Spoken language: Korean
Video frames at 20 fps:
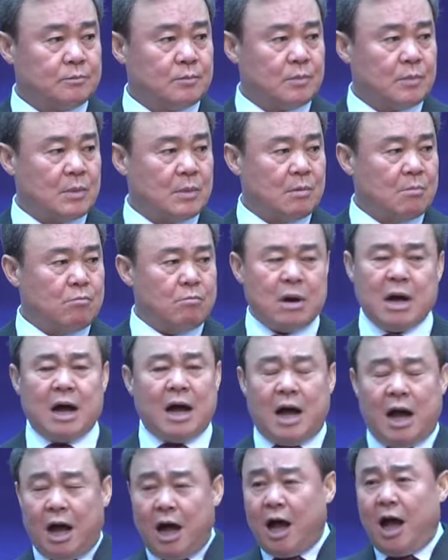막
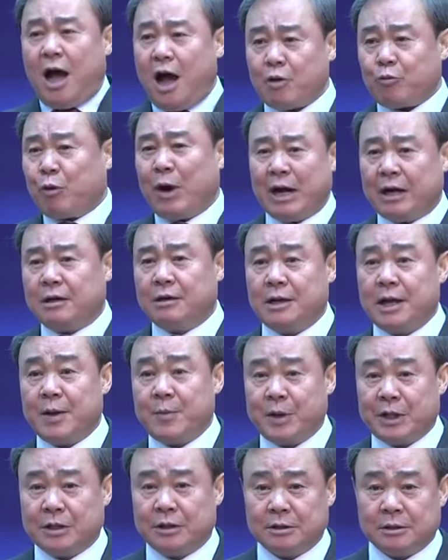화를
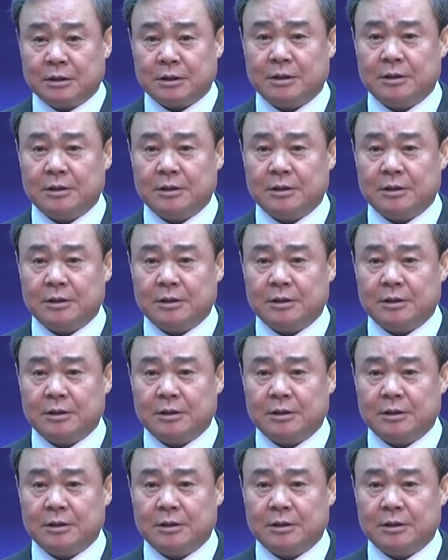내면은